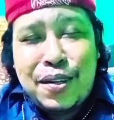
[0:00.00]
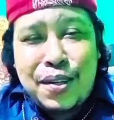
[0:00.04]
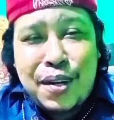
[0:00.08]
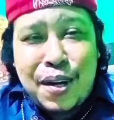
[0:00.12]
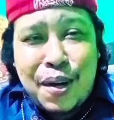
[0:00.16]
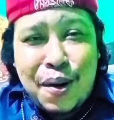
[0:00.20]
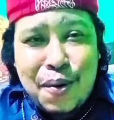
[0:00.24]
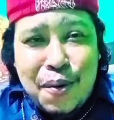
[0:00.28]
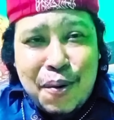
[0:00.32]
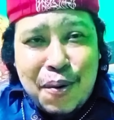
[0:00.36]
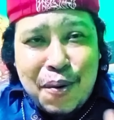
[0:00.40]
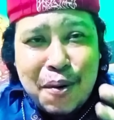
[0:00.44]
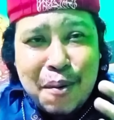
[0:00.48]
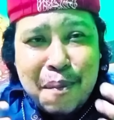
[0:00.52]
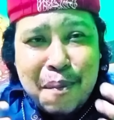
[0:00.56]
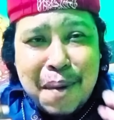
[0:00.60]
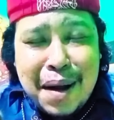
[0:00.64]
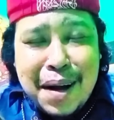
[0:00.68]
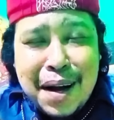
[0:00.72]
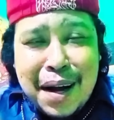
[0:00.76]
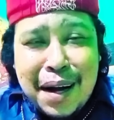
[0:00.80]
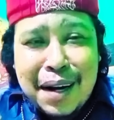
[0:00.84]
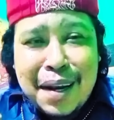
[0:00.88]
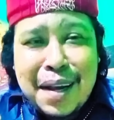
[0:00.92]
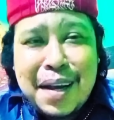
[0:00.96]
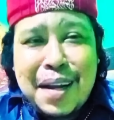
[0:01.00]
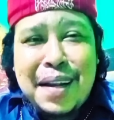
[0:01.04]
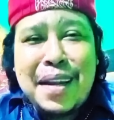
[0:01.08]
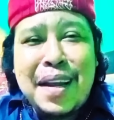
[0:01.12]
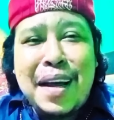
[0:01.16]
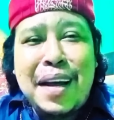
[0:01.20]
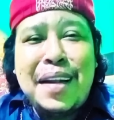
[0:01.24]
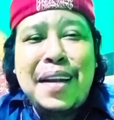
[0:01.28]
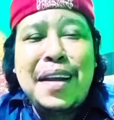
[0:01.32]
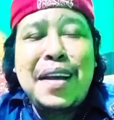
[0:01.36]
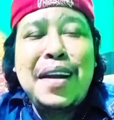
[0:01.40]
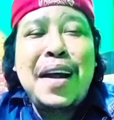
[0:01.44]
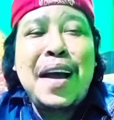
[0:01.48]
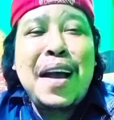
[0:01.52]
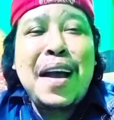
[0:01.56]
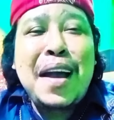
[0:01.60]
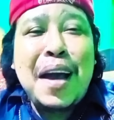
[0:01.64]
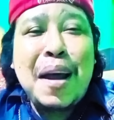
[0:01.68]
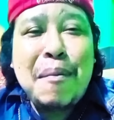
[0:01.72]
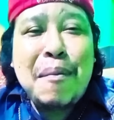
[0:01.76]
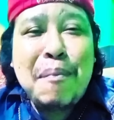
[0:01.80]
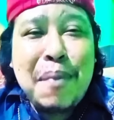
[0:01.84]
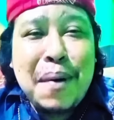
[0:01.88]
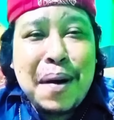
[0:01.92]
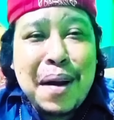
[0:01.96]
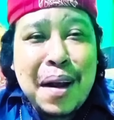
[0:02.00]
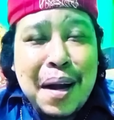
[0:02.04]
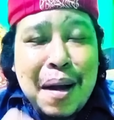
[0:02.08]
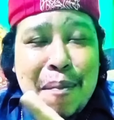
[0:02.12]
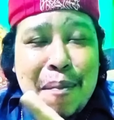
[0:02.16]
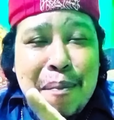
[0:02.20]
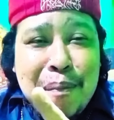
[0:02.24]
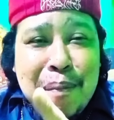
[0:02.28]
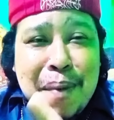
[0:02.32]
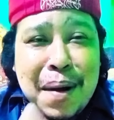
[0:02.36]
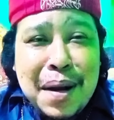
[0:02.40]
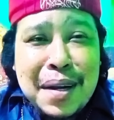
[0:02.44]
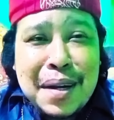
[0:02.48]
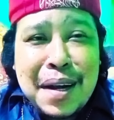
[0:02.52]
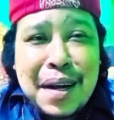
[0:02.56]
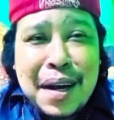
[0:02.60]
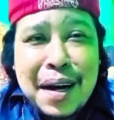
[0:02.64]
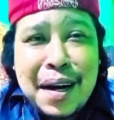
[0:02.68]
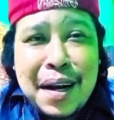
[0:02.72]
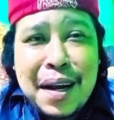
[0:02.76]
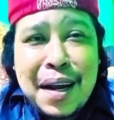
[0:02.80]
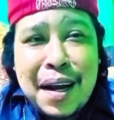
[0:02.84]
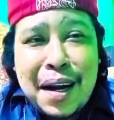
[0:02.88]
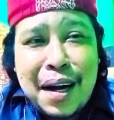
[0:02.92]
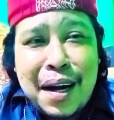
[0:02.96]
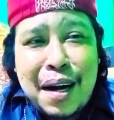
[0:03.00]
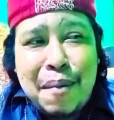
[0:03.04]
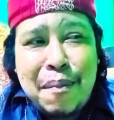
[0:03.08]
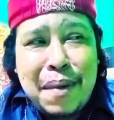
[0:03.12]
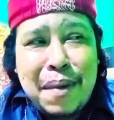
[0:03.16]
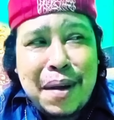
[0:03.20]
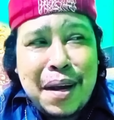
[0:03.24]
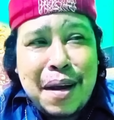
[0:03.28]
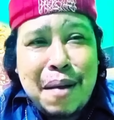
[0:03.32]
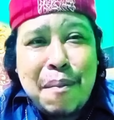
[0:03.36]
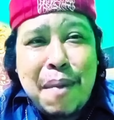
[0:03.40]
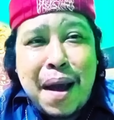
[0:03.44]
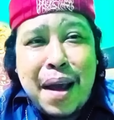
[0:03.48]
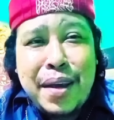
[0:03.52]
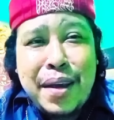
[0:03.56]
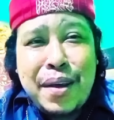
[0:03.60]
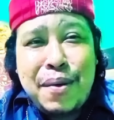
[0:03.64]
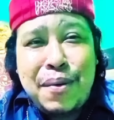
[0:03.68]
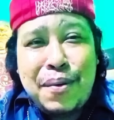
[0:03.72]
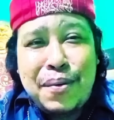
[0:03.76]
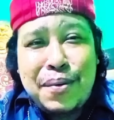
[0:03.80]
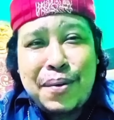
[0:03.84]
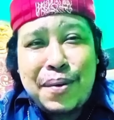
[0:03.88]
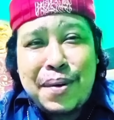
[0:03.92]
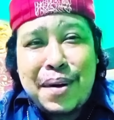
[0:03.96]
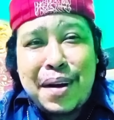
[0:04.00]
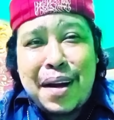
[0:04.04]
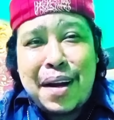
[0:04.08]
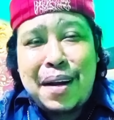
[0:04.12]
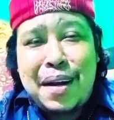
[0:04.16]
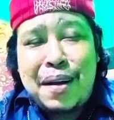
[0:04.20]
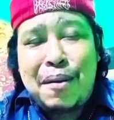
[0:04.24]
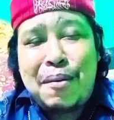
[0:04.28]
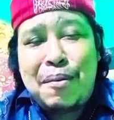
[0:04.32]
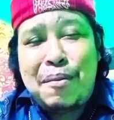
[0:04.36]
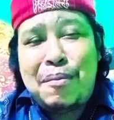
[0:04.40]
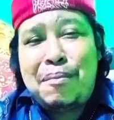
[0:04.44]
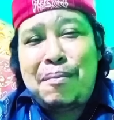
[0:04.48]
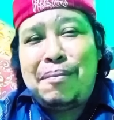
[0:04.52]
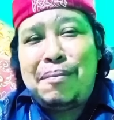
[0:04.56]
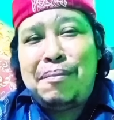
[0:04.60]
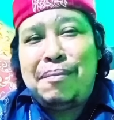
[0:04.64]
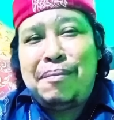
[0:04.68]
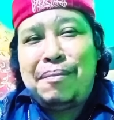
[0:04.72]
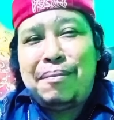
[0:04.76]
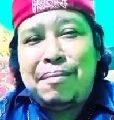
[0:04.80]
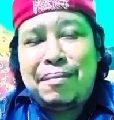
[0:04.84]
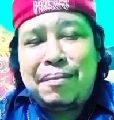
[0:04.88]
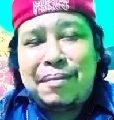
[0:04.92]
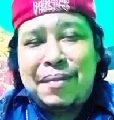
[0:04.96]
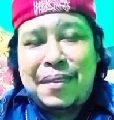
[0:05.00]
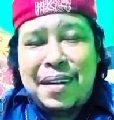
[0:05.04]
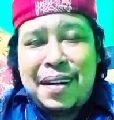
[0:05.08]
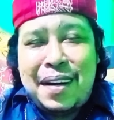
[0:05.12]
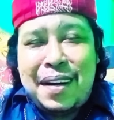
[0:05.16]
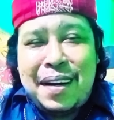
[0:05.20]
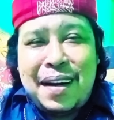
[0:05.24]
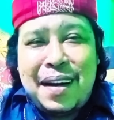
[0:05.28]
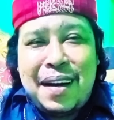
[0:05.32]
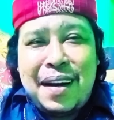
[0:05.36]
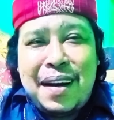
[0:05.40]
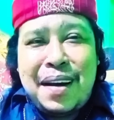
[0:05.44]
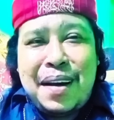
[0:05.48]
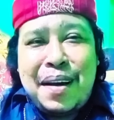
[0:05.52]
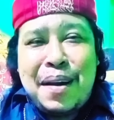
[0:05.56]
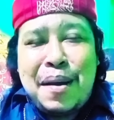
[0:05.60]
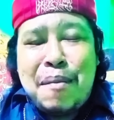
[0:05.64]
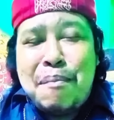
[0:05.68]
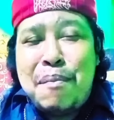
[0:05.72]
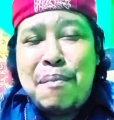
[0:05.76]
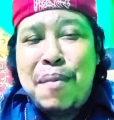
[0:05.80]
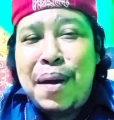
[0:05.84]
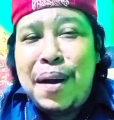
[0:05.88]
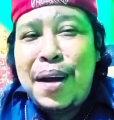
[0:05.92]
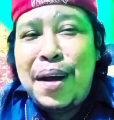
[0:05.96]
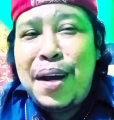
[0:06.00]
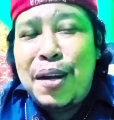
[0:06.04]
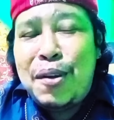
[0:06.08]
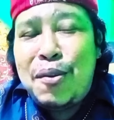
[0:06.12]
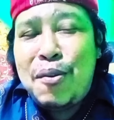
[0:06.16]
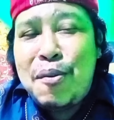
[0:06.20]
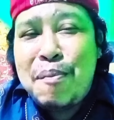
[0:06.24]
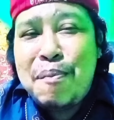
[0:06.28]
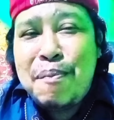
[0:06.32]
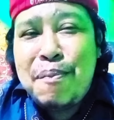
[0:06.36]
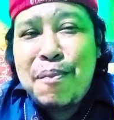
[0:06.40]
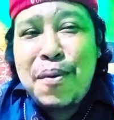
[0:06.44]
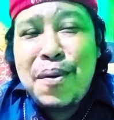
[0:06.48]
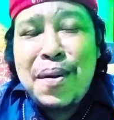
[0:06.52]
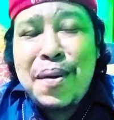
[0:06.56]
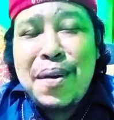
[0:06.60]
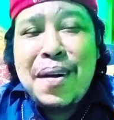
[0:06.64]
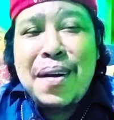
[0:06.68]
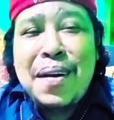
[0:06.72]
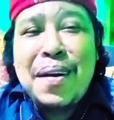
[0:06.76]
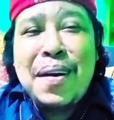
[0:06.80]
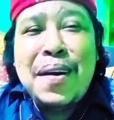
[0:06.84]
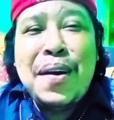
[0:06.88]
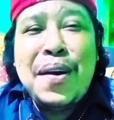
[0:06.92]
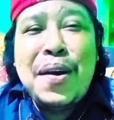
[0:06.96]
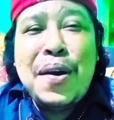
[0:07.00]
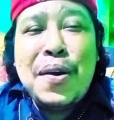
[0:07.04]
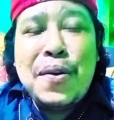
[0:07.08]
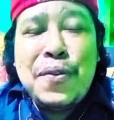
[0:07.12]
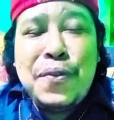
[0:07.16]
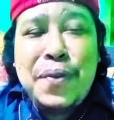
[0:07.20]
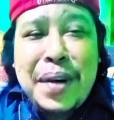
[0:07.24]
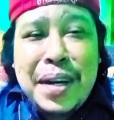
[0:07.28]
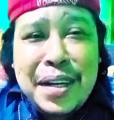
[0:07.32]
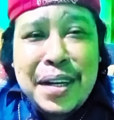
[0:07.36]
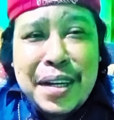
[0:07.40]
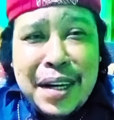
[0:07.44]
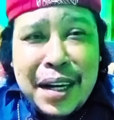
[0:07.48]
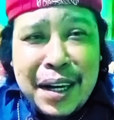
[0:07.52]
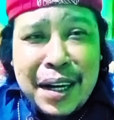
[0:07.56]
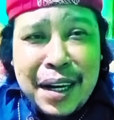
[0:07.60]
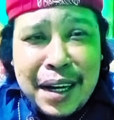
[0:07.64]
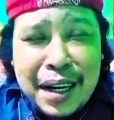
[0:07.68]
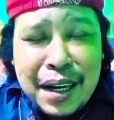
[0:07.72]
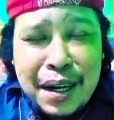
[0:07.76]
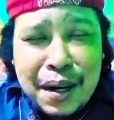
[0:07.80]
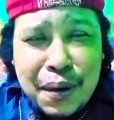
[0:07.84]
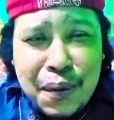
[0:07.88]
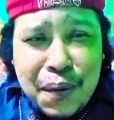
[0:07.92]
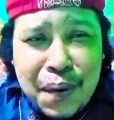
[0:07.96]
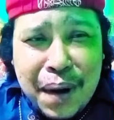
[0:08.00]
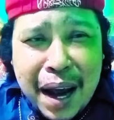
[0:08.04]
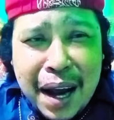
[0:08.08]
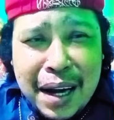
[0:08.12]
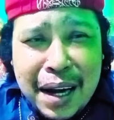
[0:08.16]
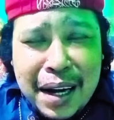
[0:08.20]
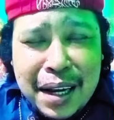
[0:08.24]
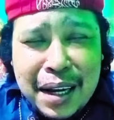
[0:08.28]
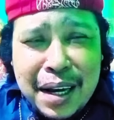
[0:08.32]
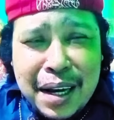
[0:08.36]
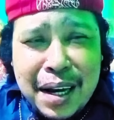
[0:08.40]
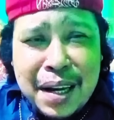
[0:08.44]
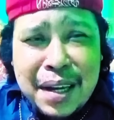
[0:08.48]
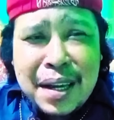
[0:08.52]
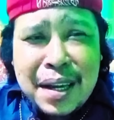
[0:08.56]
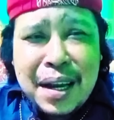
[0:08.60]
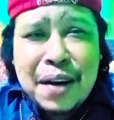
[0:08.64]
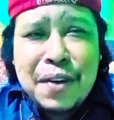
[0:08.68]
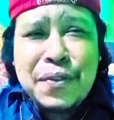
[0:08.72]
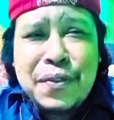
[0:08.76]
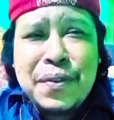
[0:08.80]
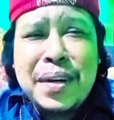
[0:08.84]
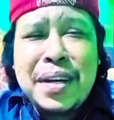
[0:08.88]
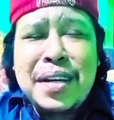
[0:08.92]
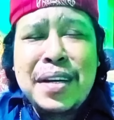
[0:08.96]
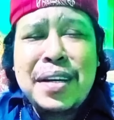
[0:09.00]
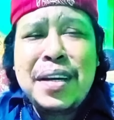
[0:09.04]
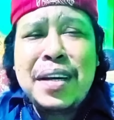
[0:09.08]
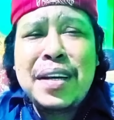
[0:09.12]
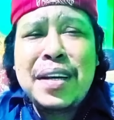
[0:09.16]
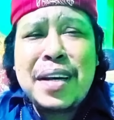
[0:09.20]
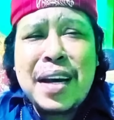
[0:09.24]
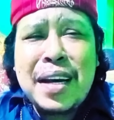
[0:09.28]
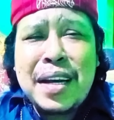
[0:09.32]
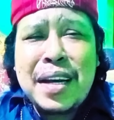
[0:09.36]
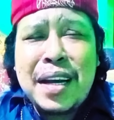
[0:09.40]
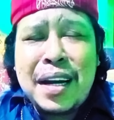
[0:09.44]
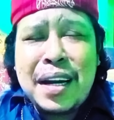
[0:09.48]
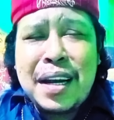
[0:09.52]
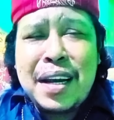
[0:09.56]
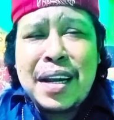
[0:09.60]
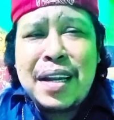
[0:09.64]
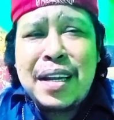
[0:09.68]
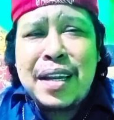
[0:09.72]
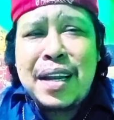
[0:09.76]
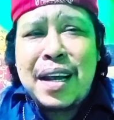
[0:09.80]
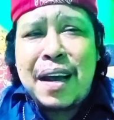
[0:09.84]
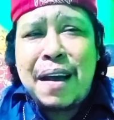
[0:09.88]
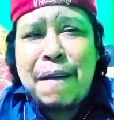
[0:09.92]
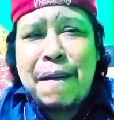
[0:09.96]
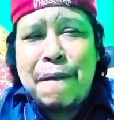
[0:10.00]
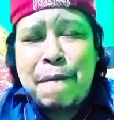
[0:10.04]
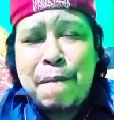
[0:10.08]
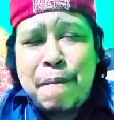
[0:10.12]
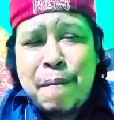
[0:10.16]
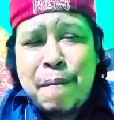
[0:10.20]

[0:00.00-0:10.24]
seluruh badan kita tidak akan pernah lepas dari yang namanya baju saudaraku begitupun fisik rohani kita fisik jasad kita